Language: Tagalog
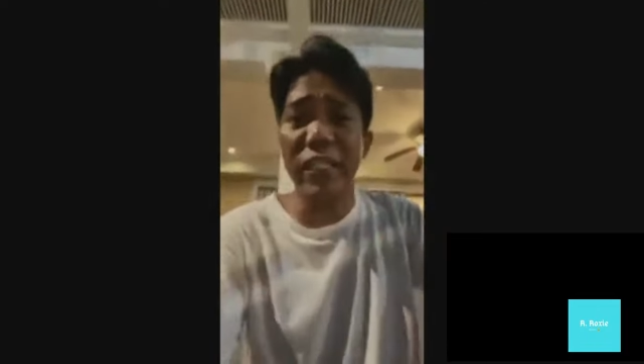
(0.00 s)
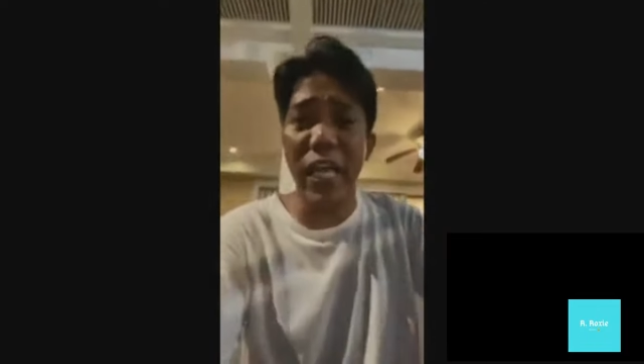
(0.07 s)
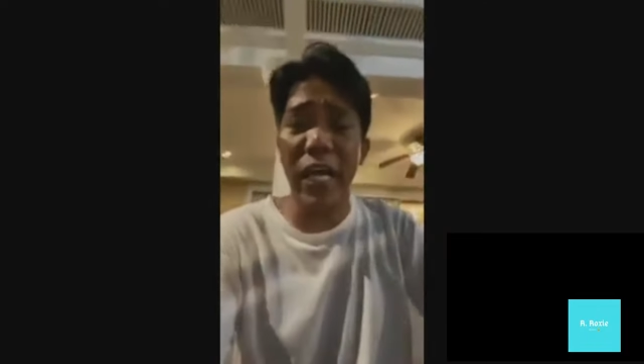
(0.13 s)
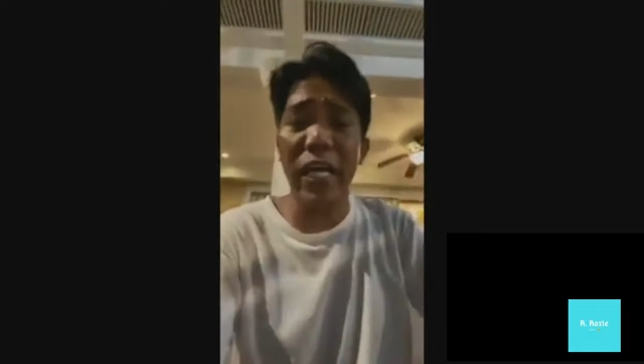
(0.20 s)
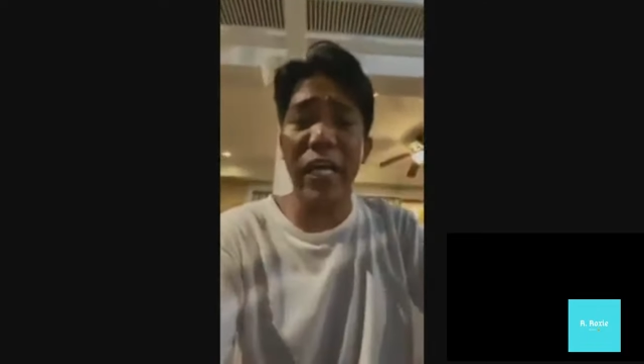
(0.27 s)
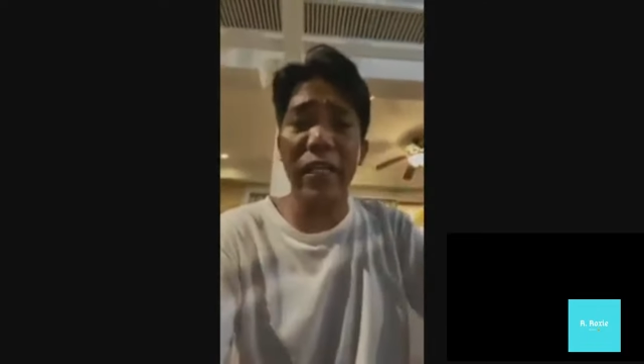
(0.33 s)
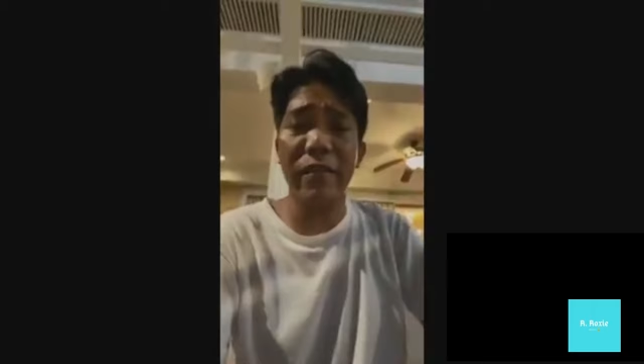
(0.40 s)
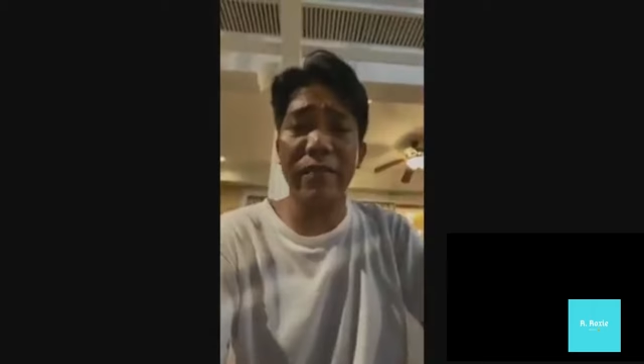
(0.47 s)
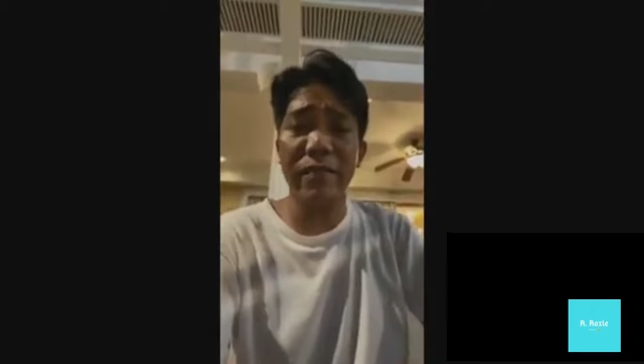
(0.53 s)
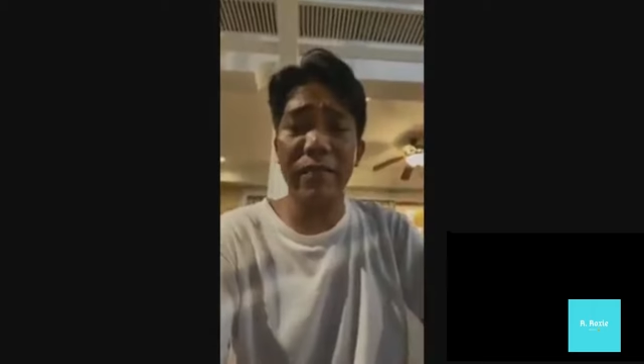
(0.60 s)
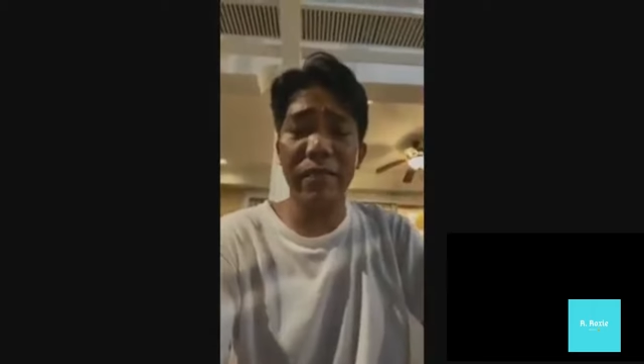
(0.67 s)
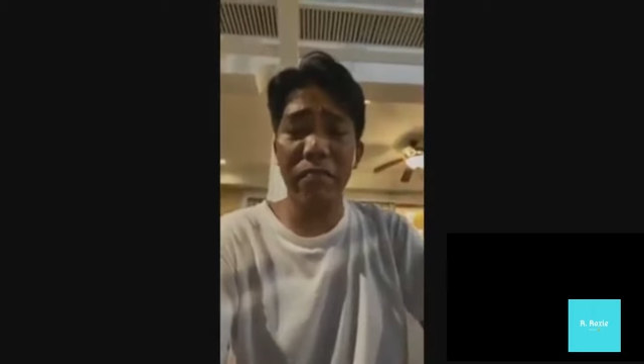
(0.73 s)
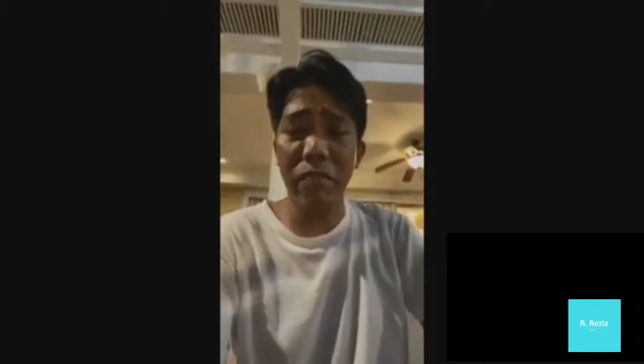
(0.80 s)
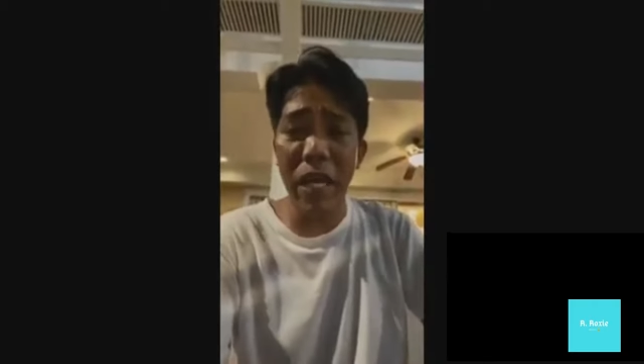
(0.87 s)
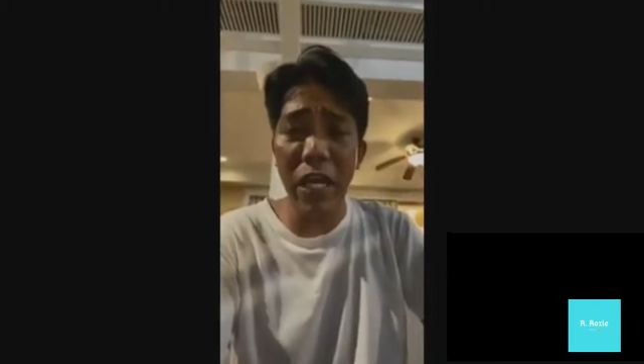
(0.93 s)
sa akin,
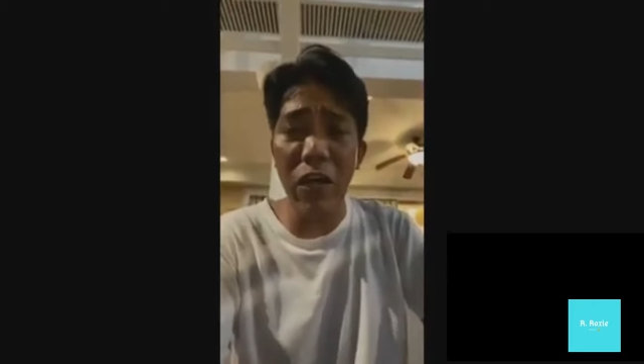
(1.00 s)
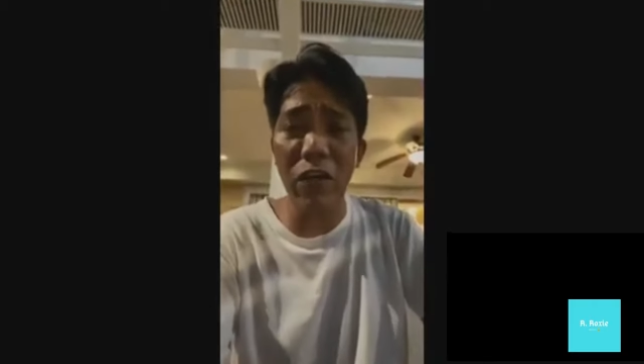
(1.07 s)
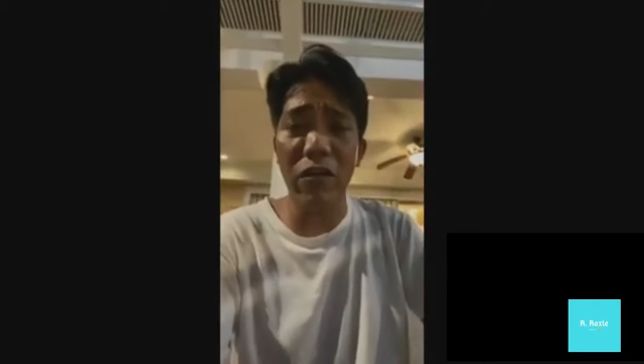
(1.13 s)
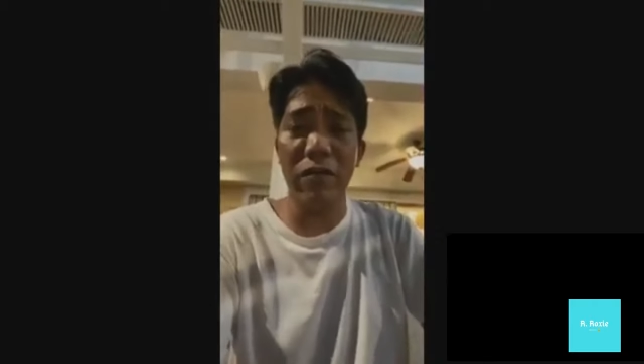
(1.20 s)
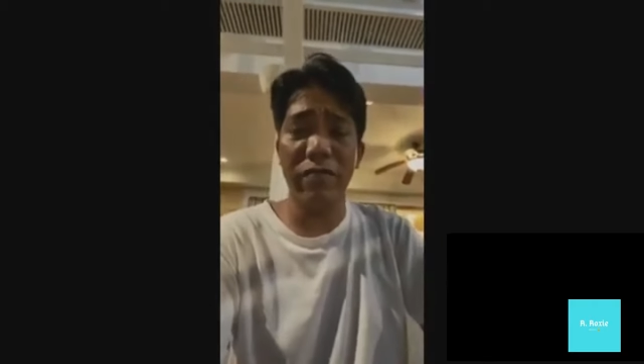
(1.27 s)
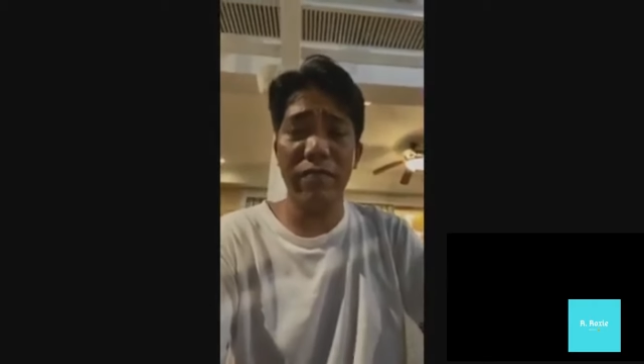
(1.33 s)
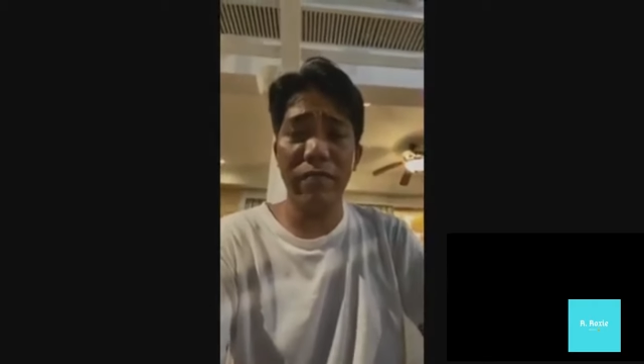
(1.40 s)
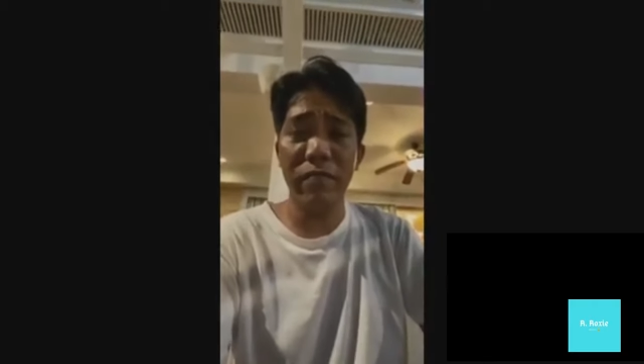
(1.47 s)
Mayor,